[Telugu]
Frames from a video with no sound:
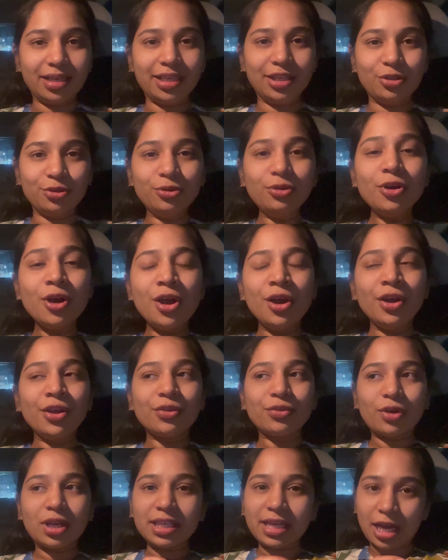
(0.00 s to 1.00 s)
తెలీదు.
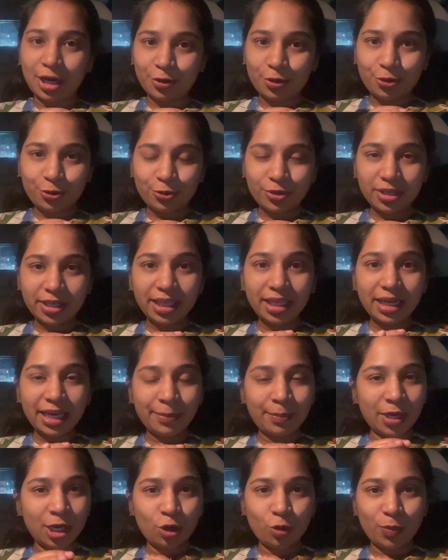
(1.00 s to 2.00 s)
సో, అది కనుక్కొని
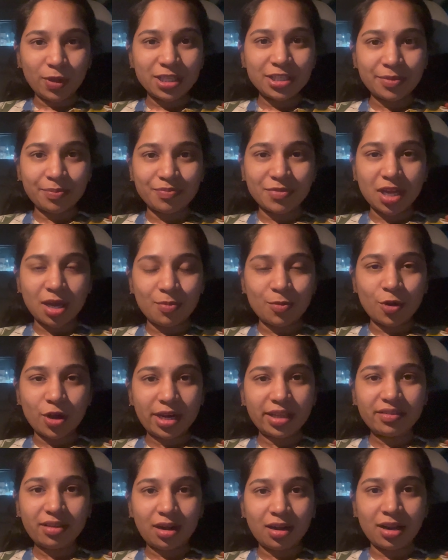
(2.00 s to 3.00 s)
రేపటి లోపల చెప్తాము
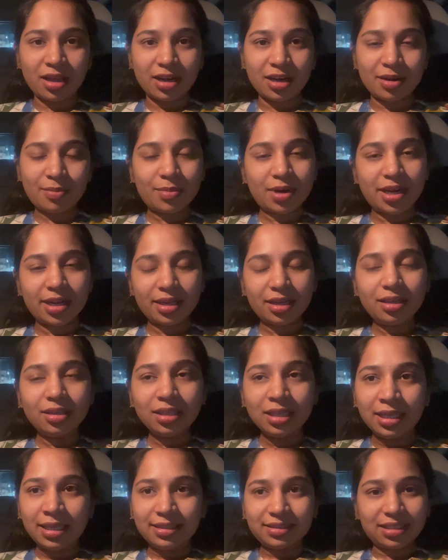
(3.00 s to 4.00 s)
అనేసి అన్నారనమాట
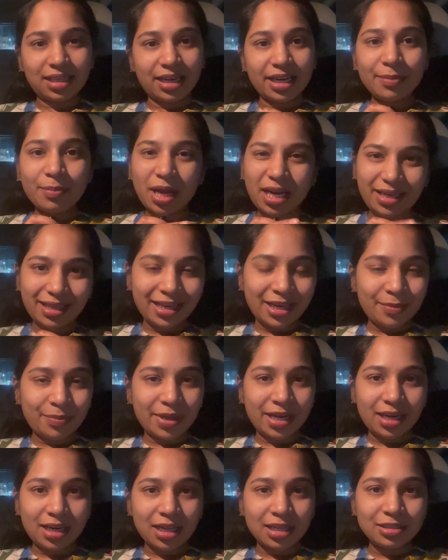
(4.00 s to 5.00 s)
సరే మళ్ళీ రేపు
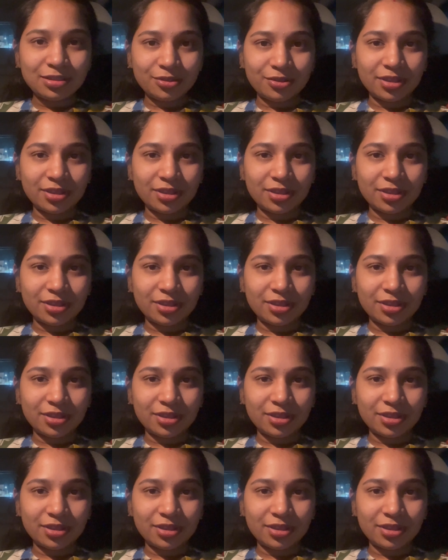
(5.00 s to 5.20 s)
వెళ్ళాల్సి